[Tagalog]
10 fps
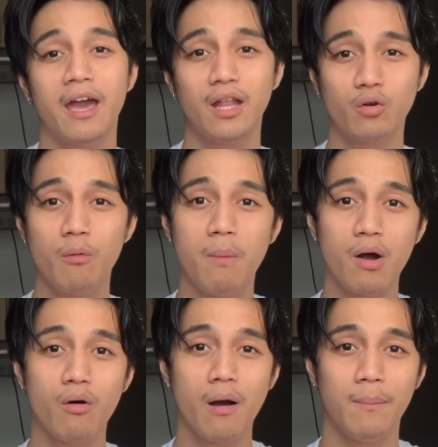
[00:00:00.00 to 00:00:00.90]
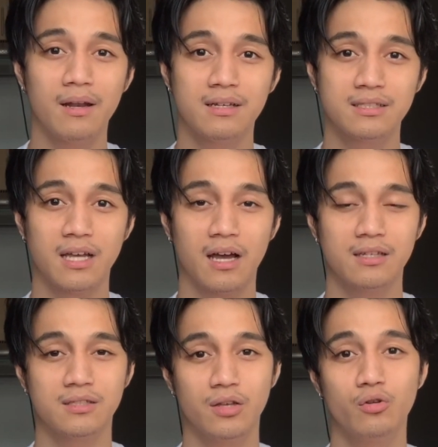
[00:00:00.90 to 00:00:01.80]
And kung bago ka pa lang sa
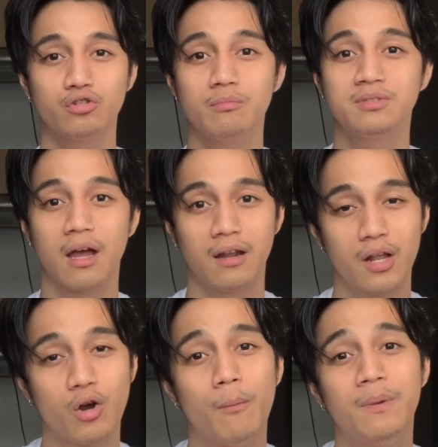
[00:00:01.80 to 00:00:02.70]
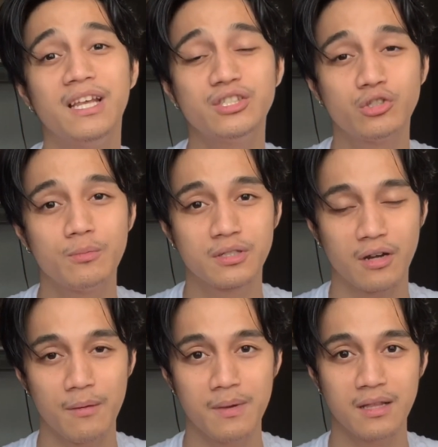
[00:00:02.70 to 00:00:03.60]
akin sa YouTube channel ko, please
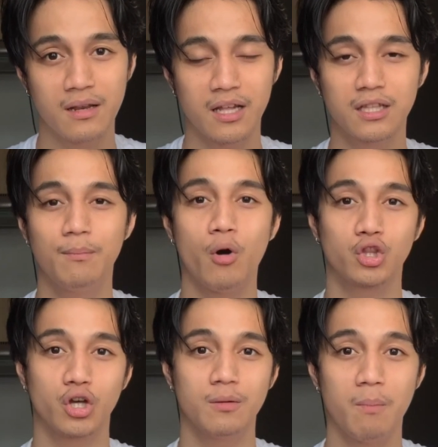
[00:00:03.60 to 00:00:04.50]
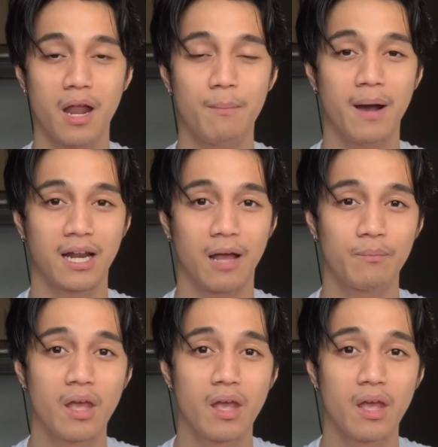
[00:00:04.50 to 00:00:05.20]
subscribe and click the button bell para